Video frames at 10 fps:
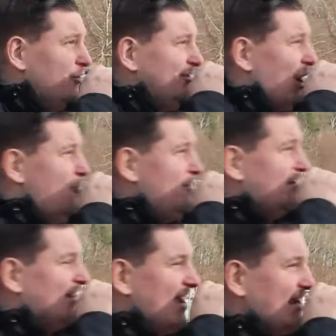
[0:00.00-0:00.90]
uns Daumen
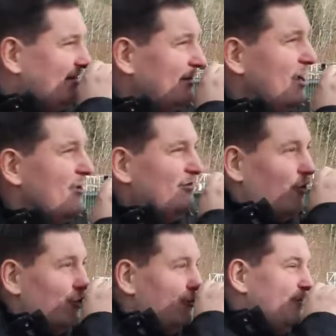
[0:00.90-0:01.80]
gezeigt. So
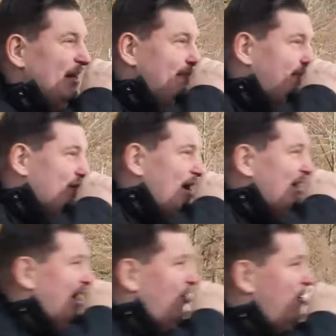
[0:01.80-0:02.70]
beliebt scheint
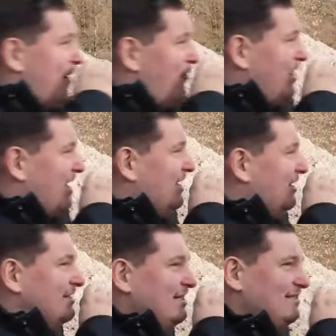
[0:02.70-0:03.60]
der Herr Neubauer ja hier
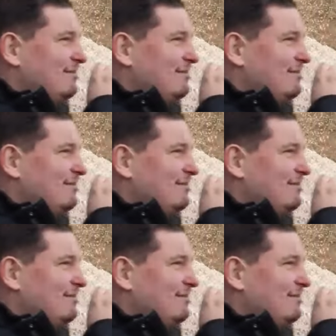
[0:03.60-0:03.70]
nicht